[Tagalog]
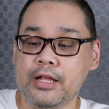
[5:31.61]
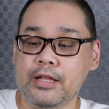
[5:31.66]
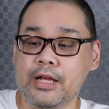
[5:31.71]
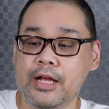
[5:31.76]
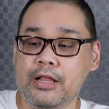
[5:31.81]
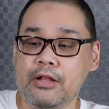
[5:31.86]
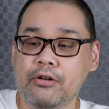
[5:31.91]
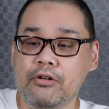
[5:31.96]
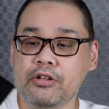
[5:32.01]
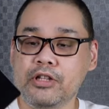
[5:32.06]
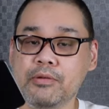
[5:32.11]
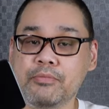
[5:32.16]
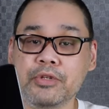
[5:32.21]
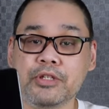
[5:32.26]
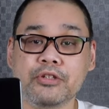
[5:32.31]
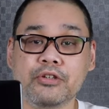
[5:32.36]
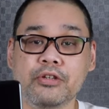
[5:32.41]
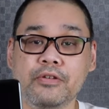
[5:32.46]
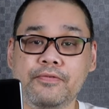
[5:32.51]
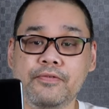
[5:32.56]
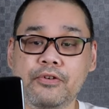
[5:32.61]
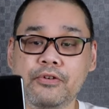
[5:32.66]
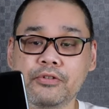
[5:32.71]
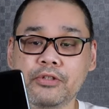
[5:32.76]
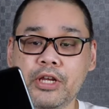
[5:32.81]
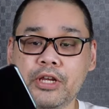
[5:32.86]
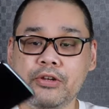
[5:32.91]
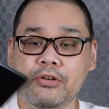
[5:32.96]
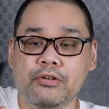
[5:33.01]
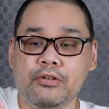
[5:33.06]
naalala ko, na-miss ko yung
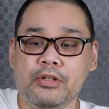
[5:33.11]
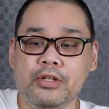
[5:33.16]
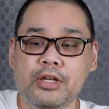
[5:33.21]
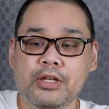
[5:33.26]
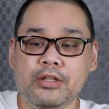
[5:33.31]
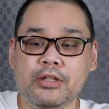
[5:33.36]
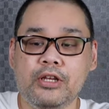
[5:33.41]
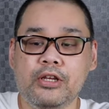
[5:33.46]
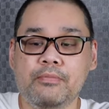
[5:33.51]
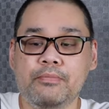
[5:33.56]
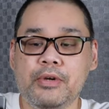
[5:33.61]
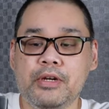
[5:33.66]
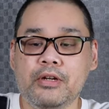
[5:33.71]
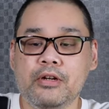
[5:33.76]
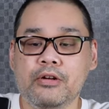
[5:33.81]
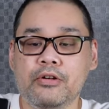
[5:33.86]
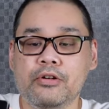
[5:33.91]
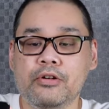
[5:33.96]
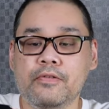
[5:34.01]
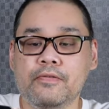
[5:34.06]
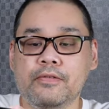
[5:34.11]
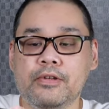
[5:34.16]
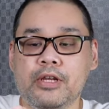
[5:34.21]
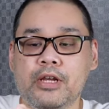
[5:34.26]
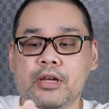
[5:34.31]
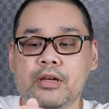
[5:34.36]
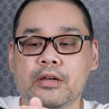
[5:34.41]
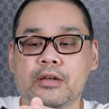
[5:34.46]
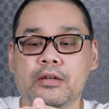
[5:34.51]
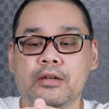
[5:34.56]
phone na yun. Ganda yung pagka-curve
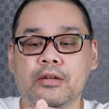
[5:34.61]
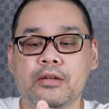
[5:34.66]
niya.